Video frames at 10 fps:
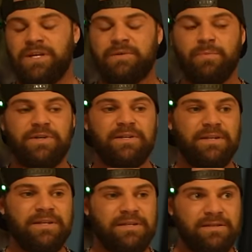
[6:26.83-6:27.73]
Ich möchte
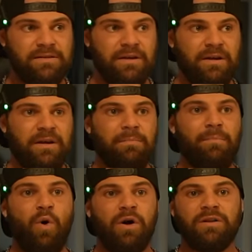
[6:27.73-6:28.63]
nicht
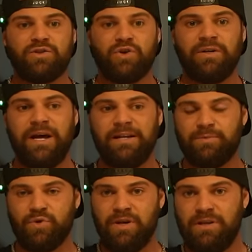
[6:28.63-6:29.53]
morgens schon
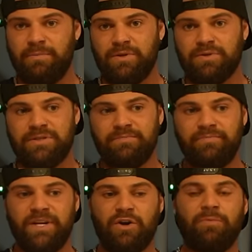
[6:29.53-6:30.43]
Adaptogene benutzen,
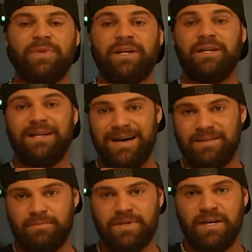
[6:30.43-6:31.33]
die kommen dann nach
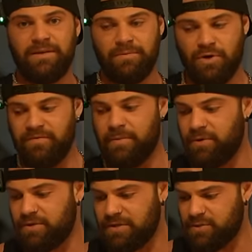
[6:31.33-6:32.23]
dem Training, kommen wir aber
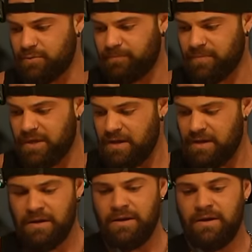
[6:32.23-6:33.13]
noch dazu.
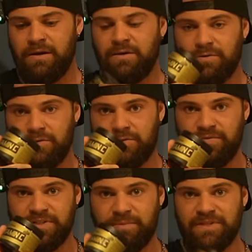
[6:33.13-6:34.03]

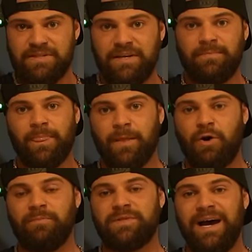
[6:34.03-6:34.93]
Vitamin C
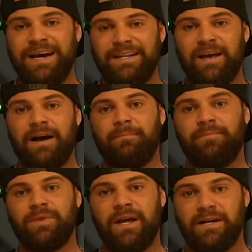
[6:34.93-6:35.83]
kommt 1 Gramm
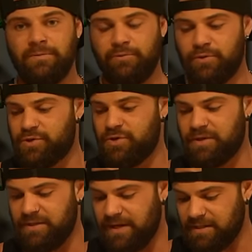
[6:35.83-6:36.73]
nach dem
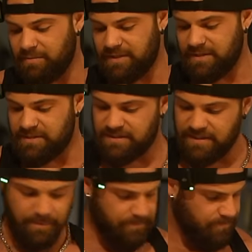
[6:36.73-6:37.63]
Frühstück direkt mit ins
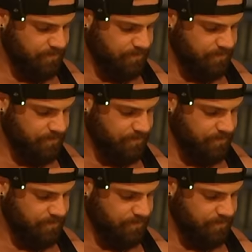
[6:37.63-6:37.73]
System.